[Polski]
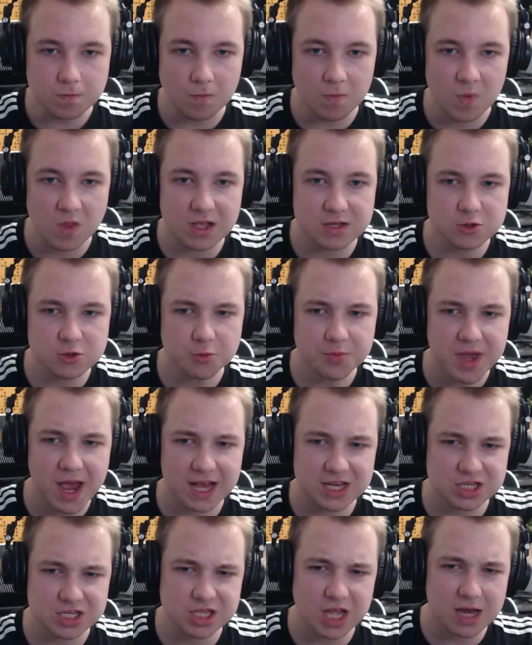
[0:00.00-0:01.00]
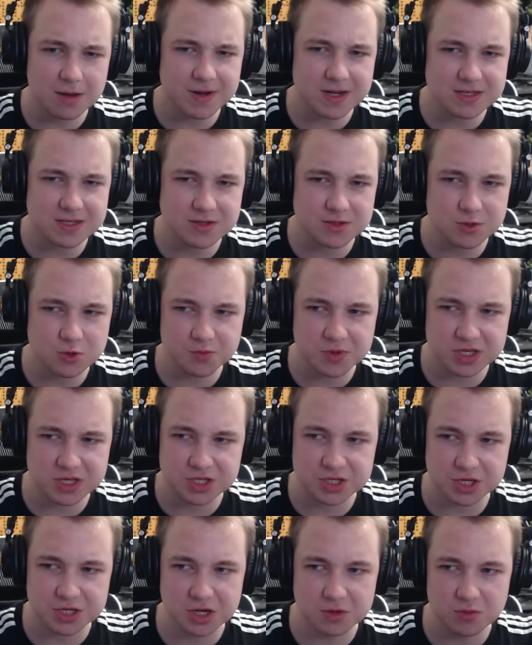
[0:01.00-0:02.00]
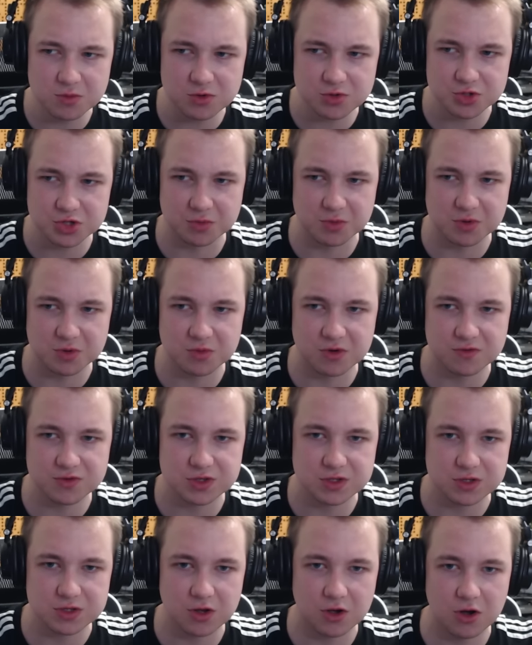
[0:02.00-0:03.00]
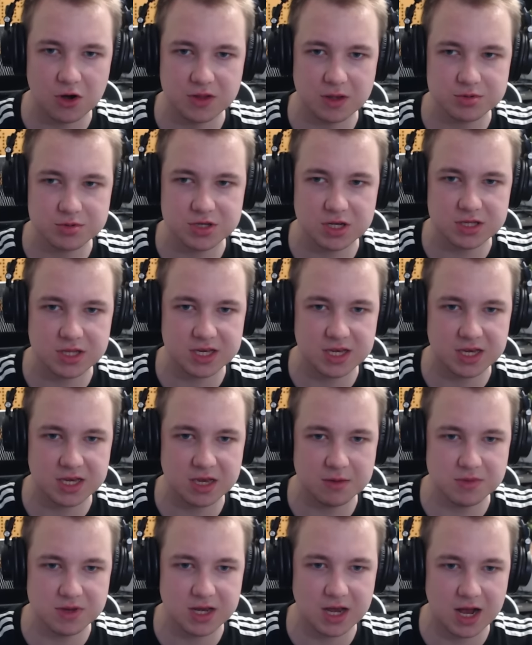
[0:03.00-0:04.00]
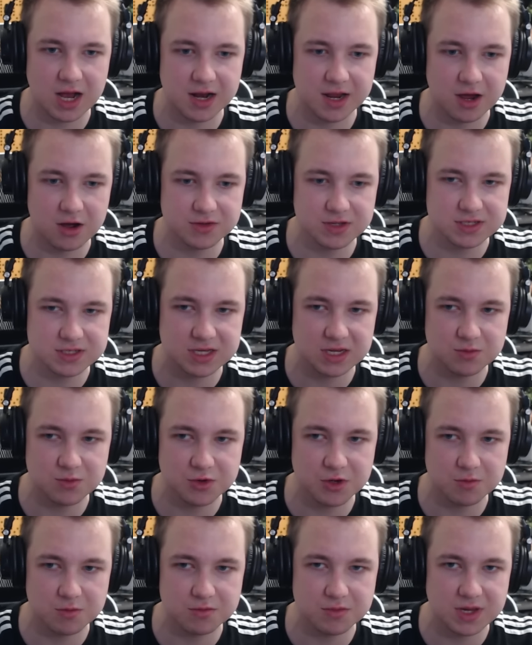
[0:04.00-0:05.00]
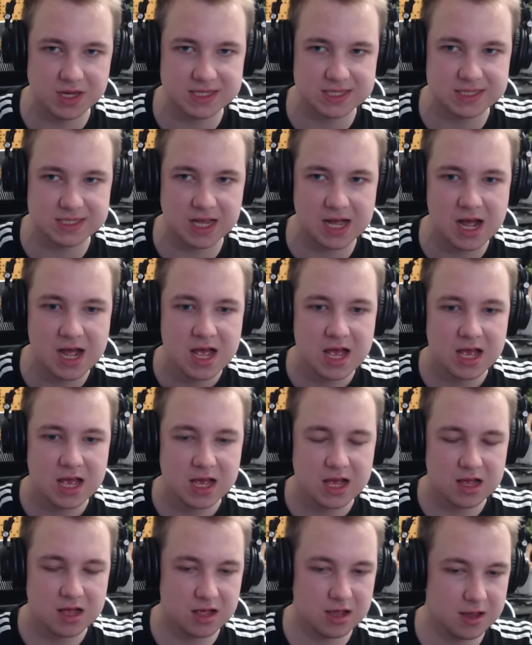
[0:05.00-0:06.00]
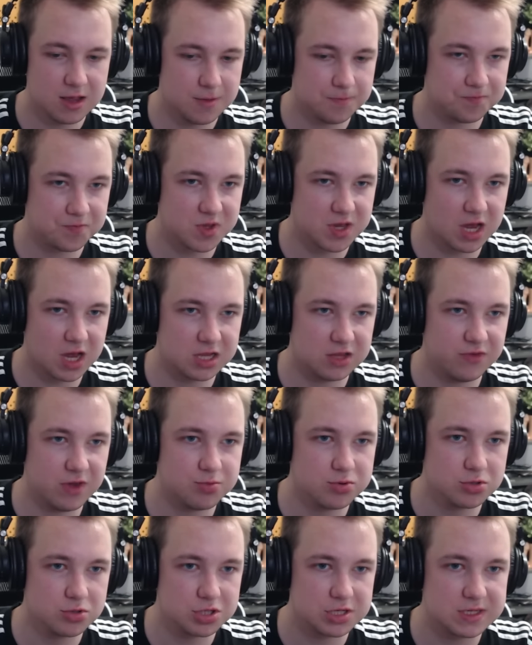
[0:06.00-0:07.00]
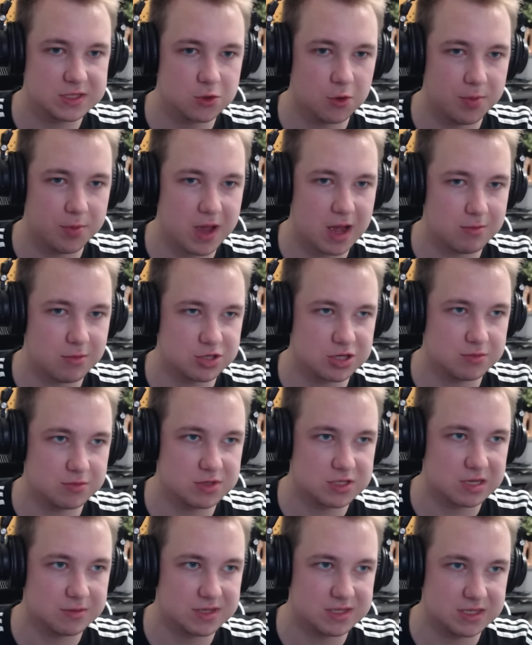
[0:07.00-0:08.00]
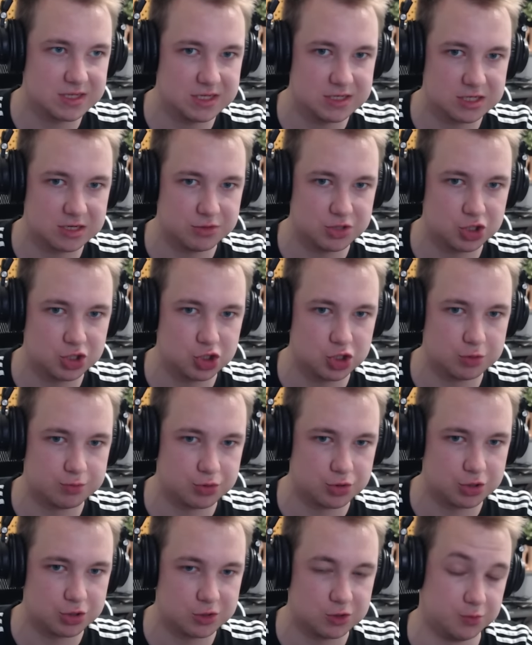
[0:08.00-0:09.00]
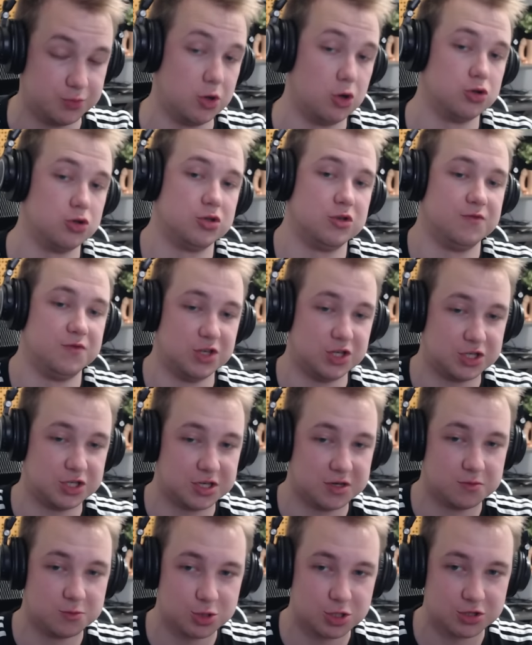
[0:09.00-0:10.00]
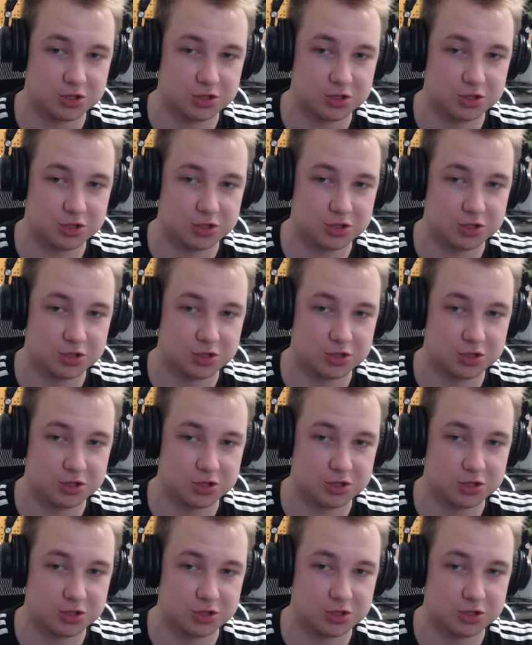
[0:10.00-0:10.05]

na zupie aż tak bardzo skupiać się nie muszę mimo wszystko O, na przykład takie chemikalia One zajmują miejsca jak dwie puszki zupy, a możemy sobie z nich zrobić trzy puszki zupy. Oczywiście muszę